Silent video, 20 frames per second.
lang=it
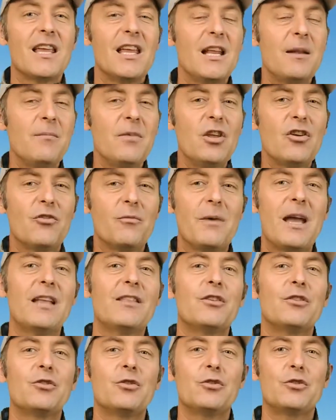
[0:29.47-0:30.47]
il mio
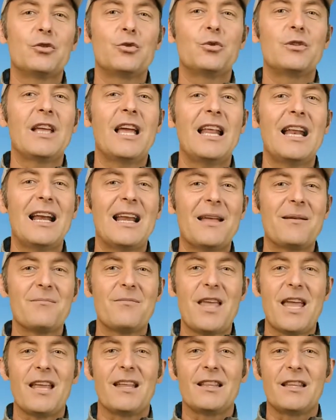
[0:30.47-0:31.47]
metodo tutela
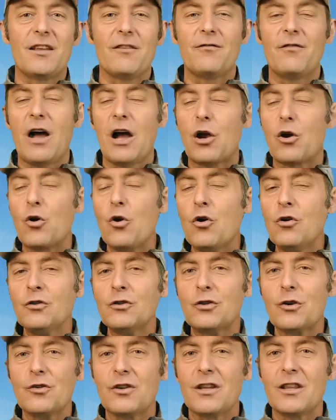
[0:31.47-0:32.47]
l'ambiente e va
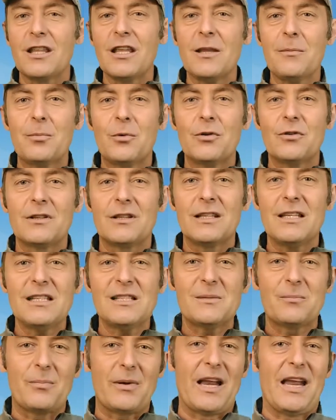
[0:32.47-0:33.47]
contro ogni tipo
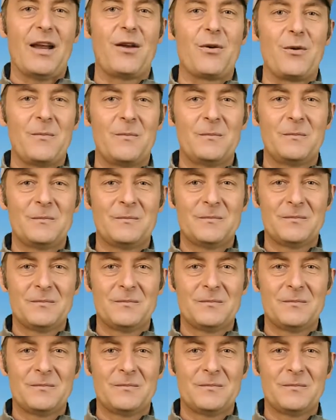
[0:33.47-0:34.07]
di spreco.